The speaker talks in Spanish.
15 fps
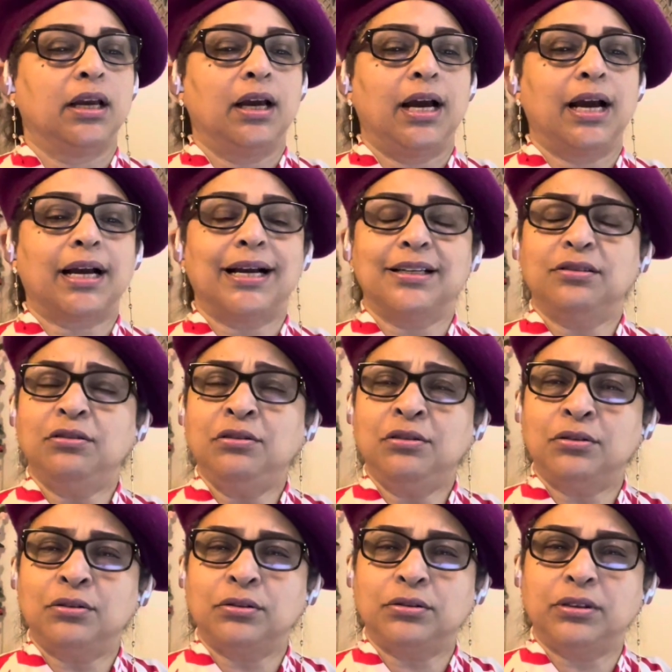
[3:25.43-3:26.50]
¿Acaso
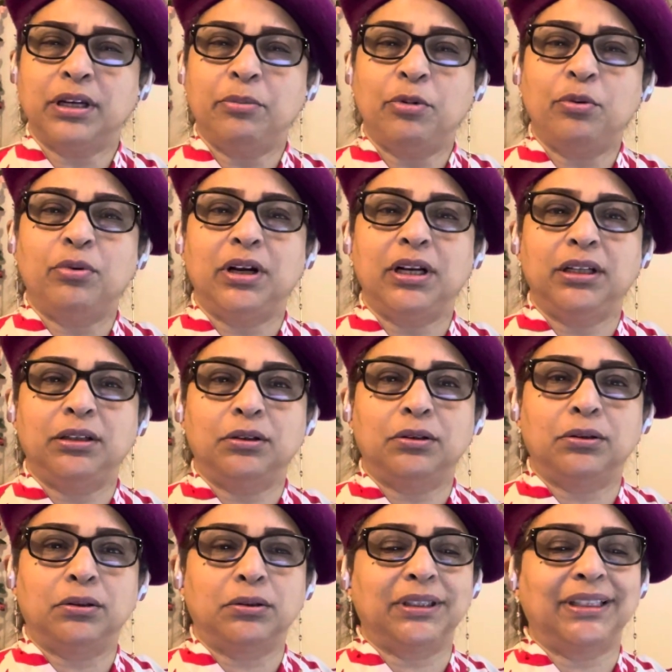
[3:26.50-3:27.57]
nos hemos
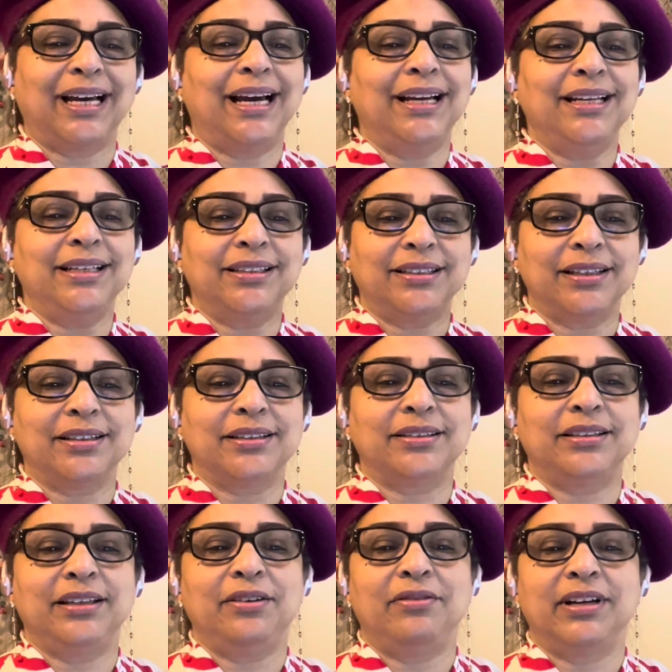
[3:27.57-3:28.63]
vuelto tan
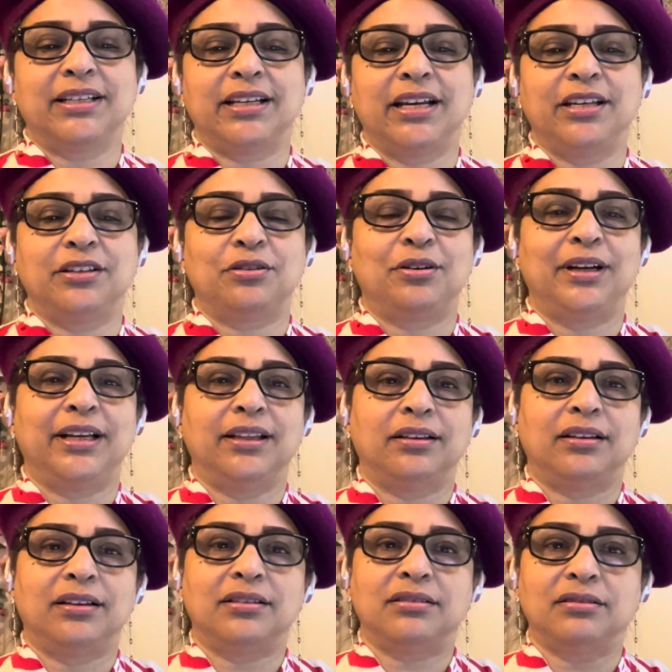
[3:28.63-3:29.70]
insensibles e
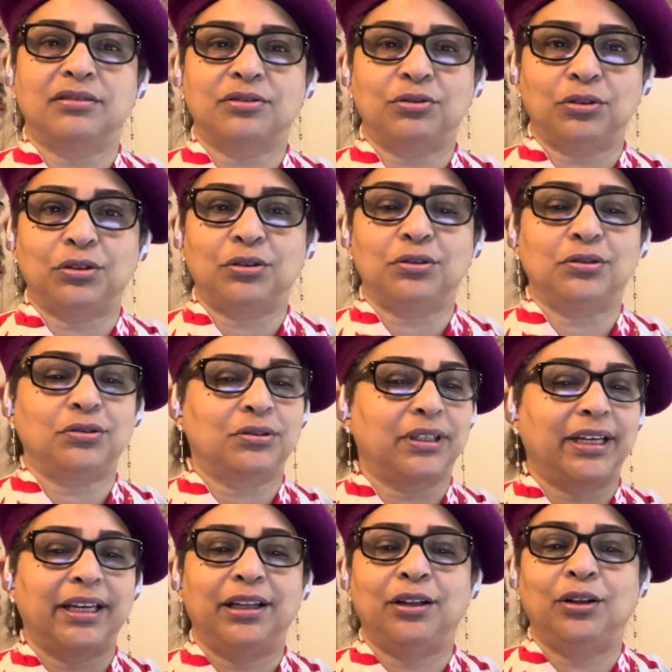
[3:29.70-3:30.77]
insolentes nosotros
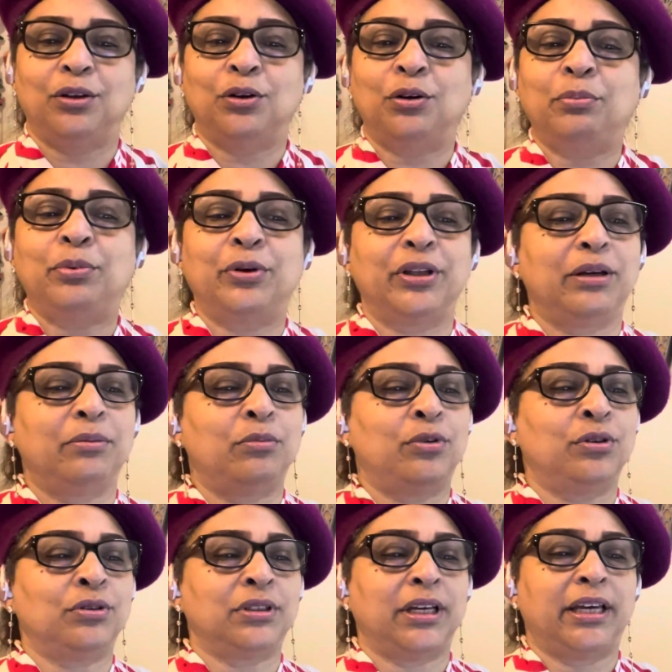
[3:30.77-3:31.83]
que no
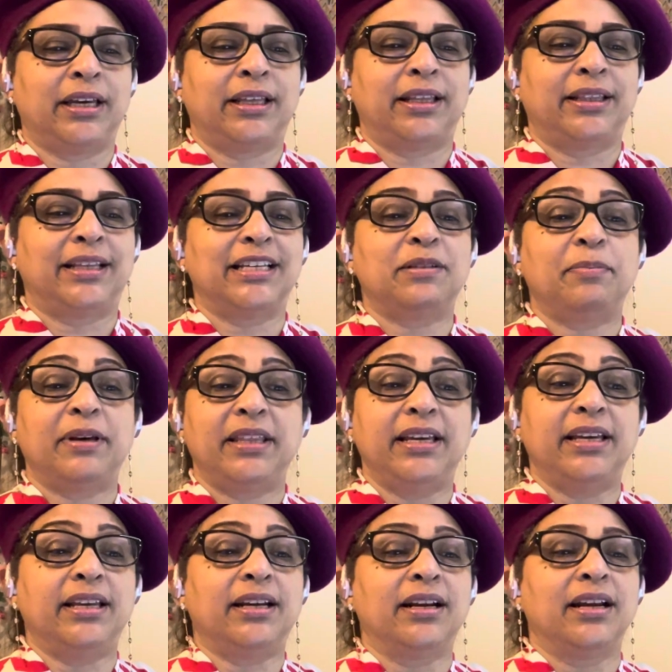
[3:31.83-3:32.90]
podemos eh,
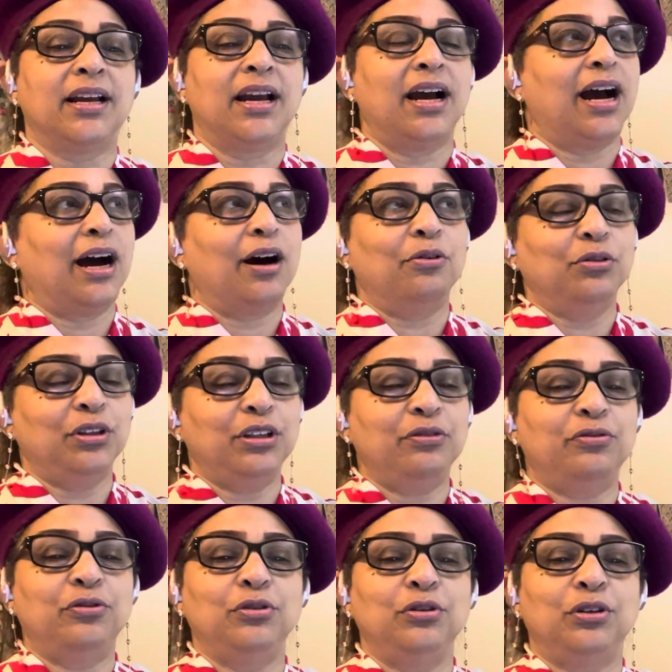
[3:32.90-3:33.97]
despedir a un
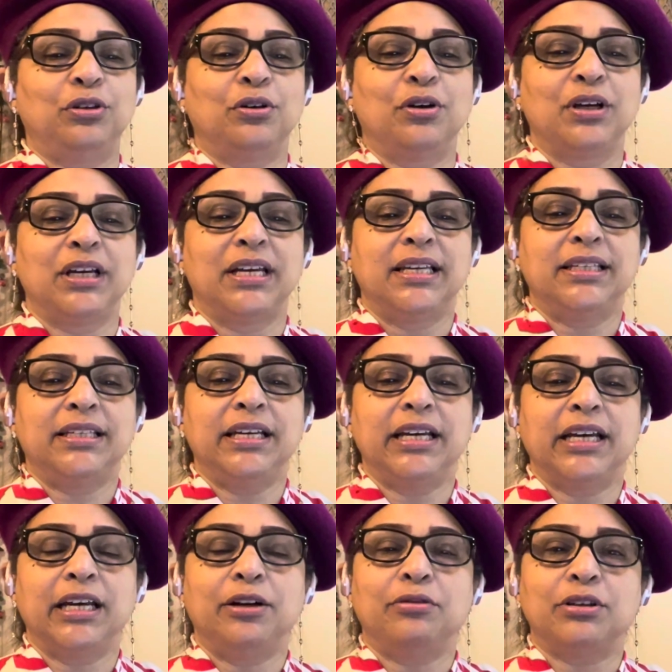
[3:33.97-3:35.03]
difunto sin
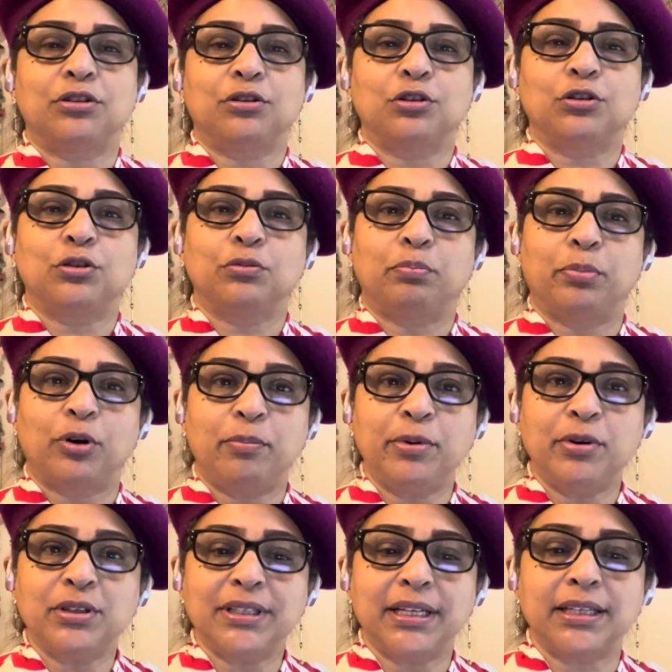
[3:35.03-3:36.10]
que nuestros
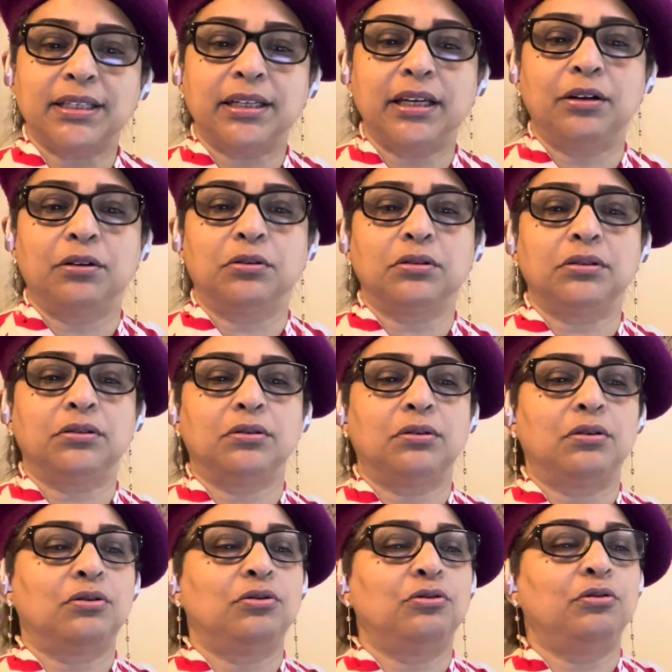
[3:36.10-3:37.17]
propios deseos
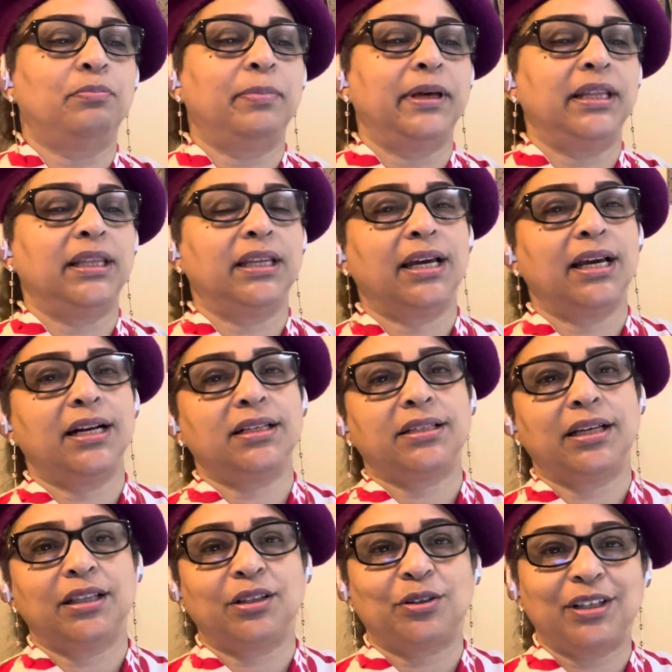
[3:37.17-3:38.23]
ocupen el
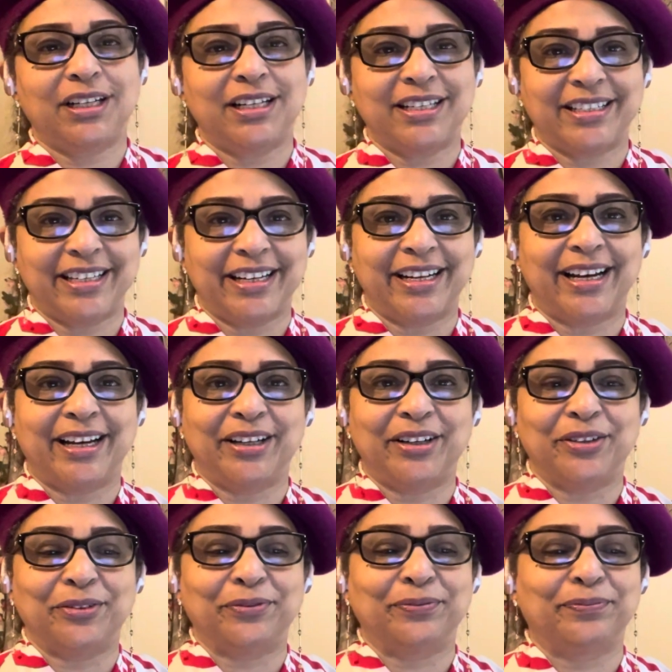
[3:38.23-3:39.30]
centro del escenario?